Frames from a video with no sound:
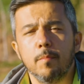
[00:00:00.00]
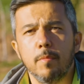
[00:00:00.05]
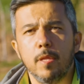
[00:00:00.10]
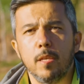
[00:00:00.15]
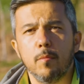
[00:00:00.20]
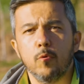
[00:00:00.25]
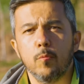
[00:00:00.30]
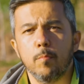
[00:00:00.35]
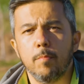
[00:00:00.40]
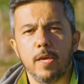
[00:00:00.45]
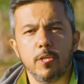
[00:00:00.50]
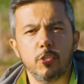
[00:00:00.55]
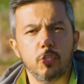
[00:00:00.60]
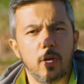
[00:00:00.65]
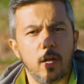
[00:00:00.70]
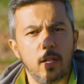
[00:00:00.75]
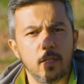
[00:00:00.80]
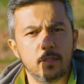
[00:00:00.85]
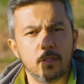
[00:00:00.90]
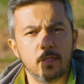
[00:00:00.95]
minimum
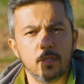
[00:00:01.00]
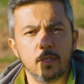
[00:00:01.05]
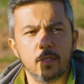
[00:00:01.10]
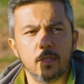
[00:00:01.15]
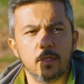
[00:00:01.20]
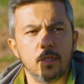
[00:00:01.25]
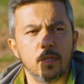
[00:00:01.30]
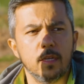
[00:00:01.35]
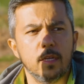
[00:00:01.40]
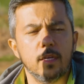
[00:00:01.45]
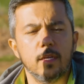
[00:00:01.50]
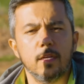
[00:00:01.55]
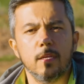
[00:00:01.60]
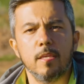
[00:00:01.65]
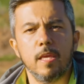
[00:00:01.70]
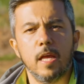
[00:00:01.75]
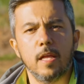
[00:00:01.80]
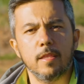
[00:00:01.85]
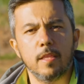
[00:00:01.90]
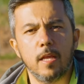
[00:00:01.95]
5-6 e,
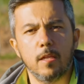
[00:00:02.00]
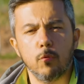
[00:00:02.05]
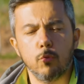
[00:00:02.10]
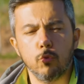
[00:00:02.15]
yan dal